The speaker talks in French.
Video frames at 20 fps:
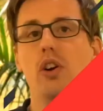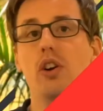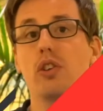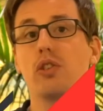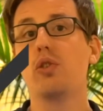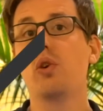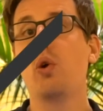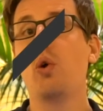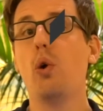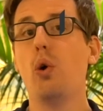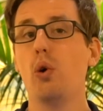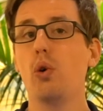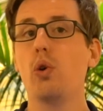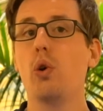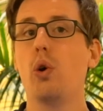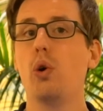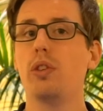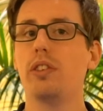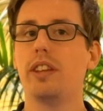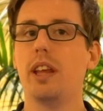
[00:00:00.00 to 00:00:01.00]
L'autre gros
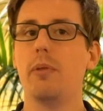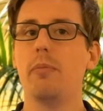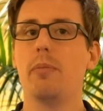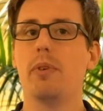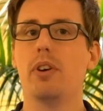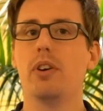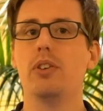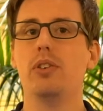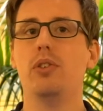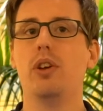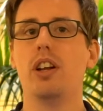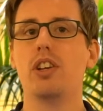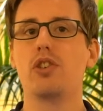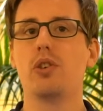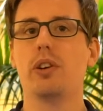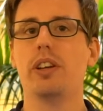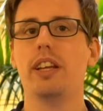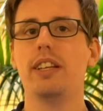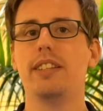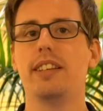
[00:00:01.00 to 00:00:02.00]
gros thème euh, de la
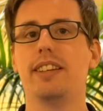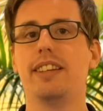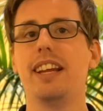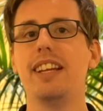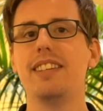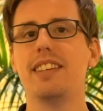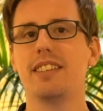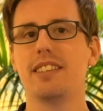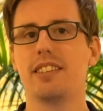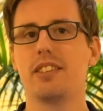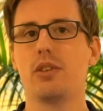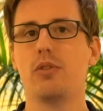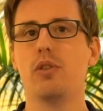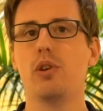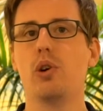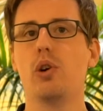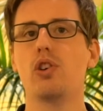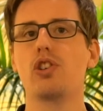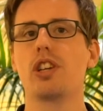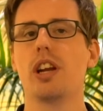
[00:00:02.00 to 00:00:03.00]
journée, c'était les assistants
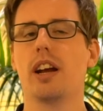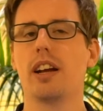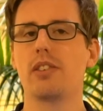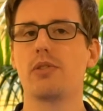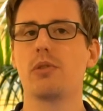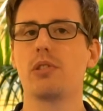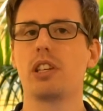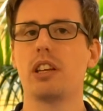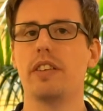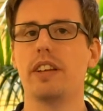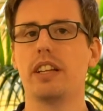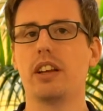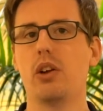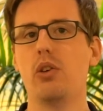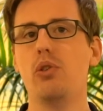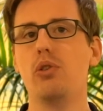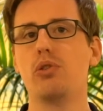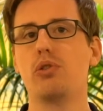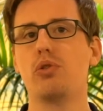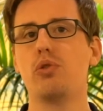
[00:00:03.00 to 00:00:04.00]
vocaux. J'ai l'impression que ça va être
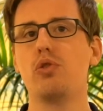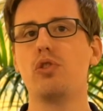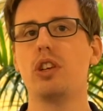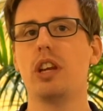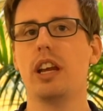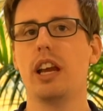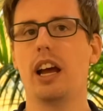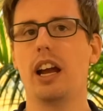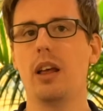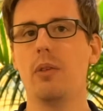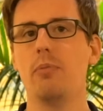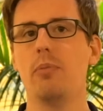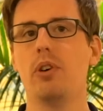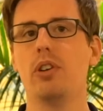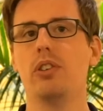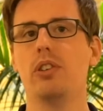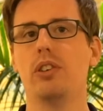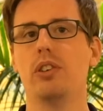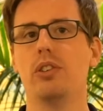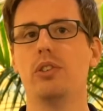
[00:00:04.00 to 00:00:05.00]
le sujet à la
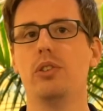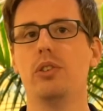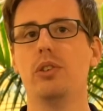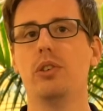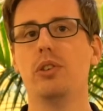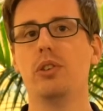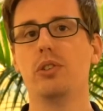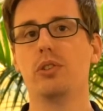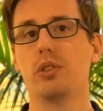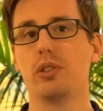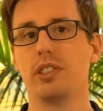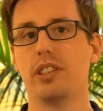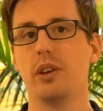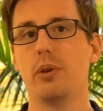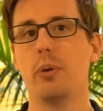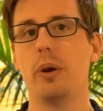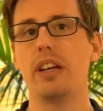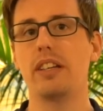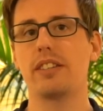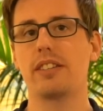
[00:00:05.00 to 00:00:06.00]
mode de ce
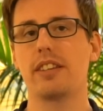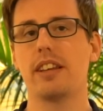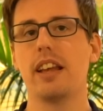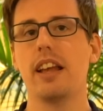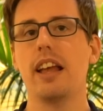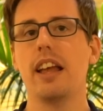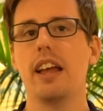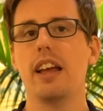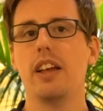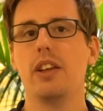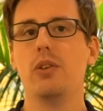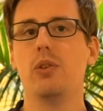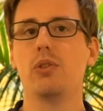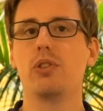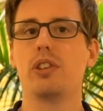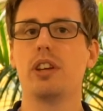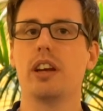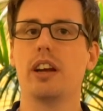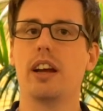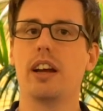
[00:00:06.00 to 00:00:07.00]
CES.
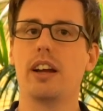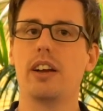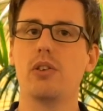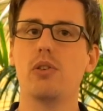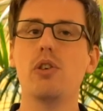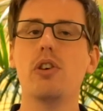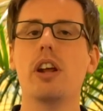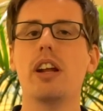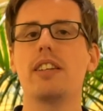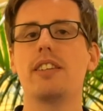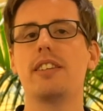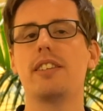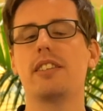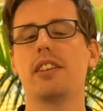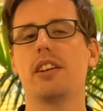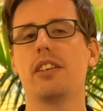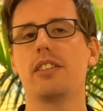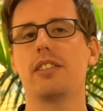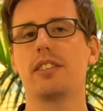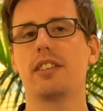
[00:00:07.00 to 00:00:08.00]
Donc Google
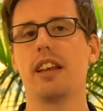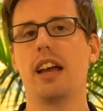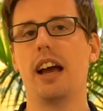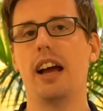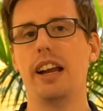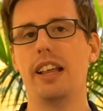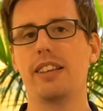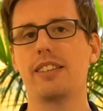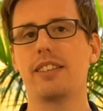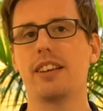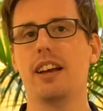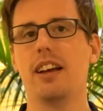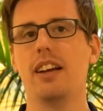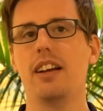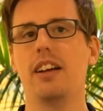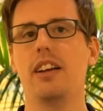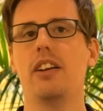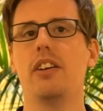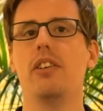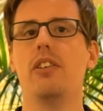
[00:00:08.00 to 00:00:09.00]
Assistant, Alexa,
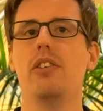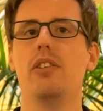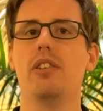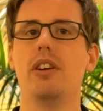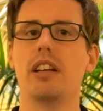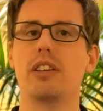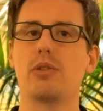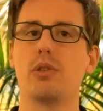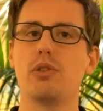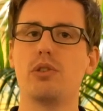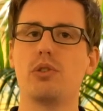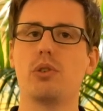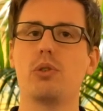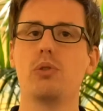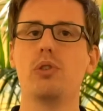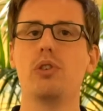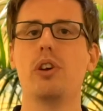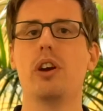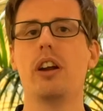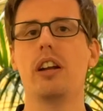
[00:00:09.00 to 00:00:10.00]
la solution de
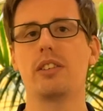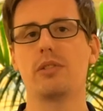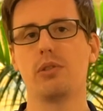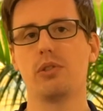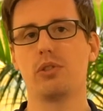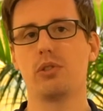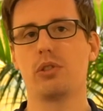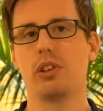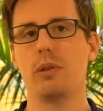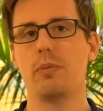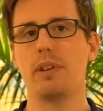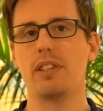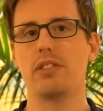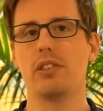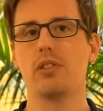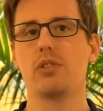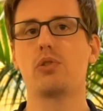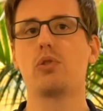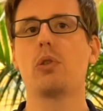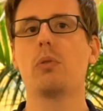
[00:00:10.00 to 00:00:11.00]
Google, la solution
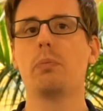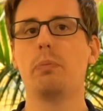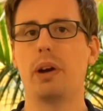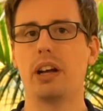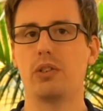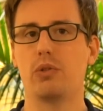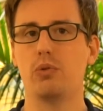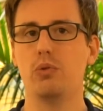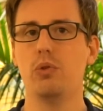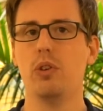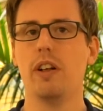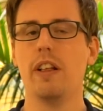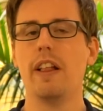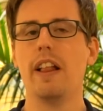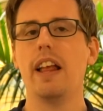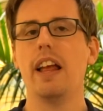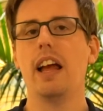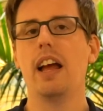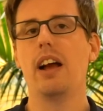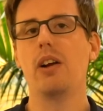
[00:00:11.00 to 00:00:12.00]
d'Amazon sont partout.
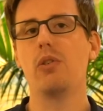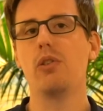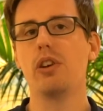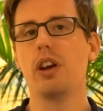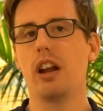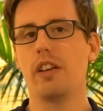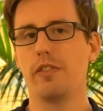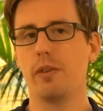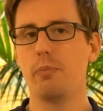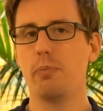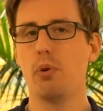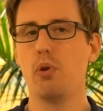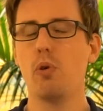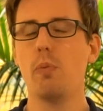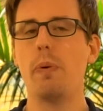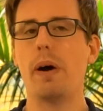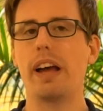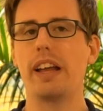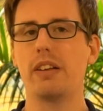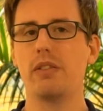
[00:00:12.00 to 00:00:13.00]
Google a fait beaucoup
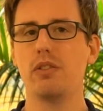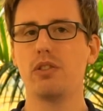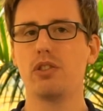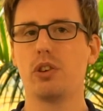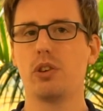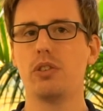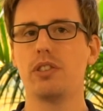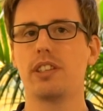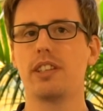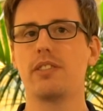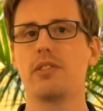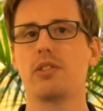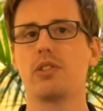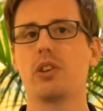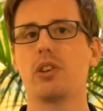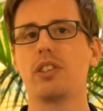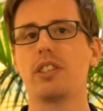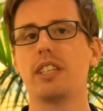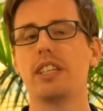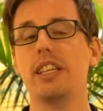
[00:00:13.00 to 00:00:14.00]
parler de lui aujourd'hui parce qu'ils ont
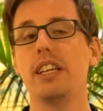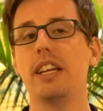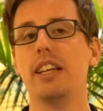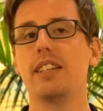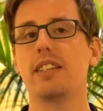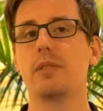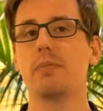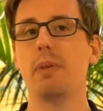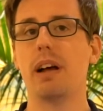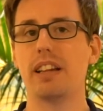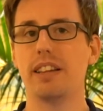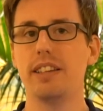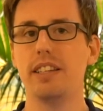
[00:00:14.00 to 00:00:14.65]
sorti les Smart